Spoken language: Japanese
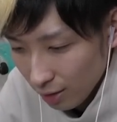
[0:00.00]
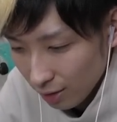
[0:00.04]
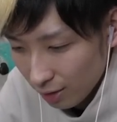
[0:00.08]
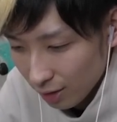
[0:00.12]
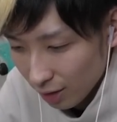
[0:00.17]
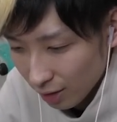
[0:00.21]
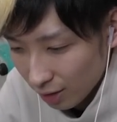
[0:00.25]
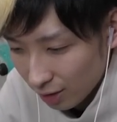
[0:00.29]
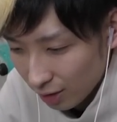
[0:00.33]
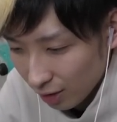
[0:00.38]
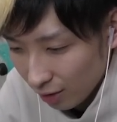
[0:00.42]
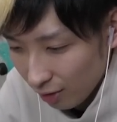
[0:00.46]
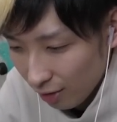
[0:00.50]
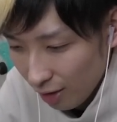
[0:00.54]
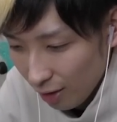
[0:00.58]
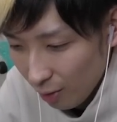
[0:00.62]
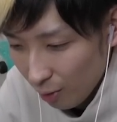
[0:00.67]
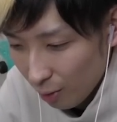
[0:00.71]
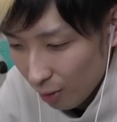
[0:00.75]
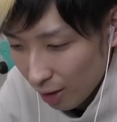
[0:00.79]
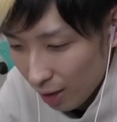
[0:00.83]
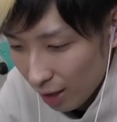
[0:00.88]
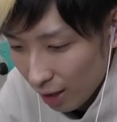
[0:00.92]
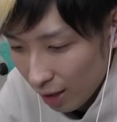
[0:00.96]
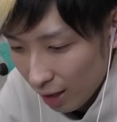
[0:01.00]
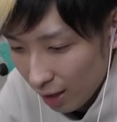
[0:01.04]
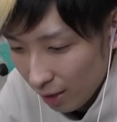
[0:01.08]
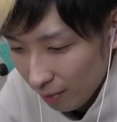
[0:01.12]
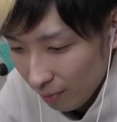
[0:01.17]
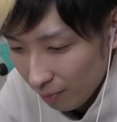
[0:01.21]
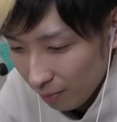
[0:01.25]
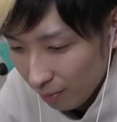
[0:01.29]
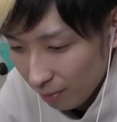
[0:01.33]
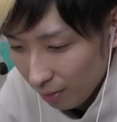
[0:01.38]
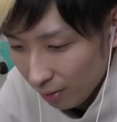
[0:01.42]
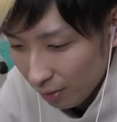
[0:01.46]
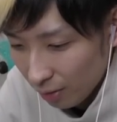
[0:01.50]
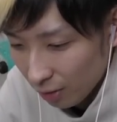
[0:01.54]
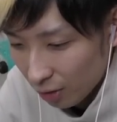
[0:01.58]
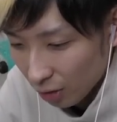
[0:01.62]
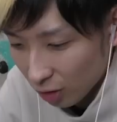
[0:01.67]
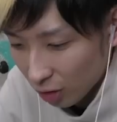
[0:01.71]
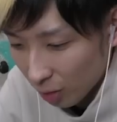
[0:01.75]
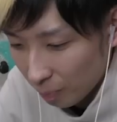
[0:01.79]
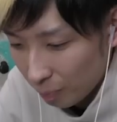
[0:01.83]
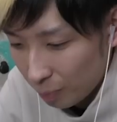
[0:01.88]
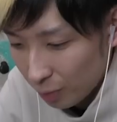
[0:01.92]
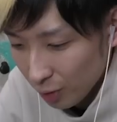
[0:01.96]
それは、
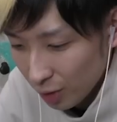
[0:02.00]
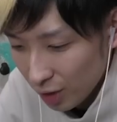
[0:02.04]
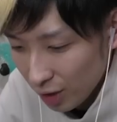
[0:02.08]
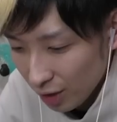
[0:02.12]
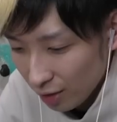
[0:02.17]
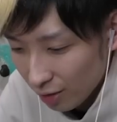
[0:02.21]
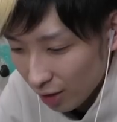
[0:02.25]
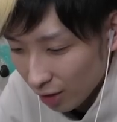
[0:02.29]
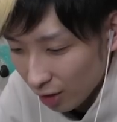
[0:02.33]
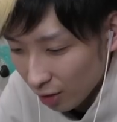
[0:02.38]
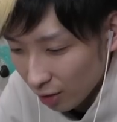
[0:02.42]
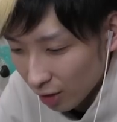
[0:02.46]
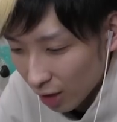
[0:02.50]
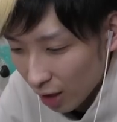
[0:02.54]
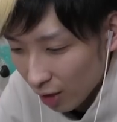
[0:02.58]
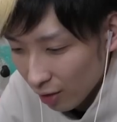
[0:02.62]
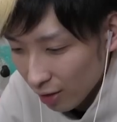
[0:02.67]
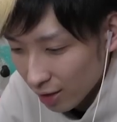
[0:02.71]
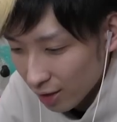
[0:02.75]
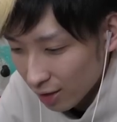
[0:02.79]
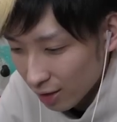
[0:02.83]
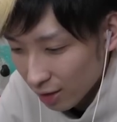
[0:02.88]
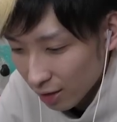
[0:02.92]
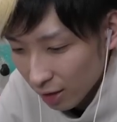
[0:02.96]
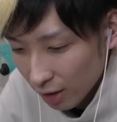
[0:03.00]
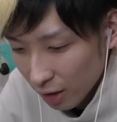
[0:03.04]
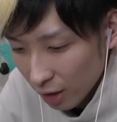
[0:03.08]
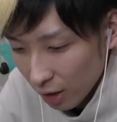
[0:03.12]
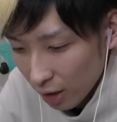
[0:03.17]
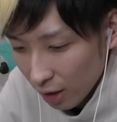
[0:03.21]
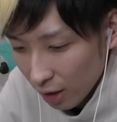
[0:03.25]
プシーくれたんなのです。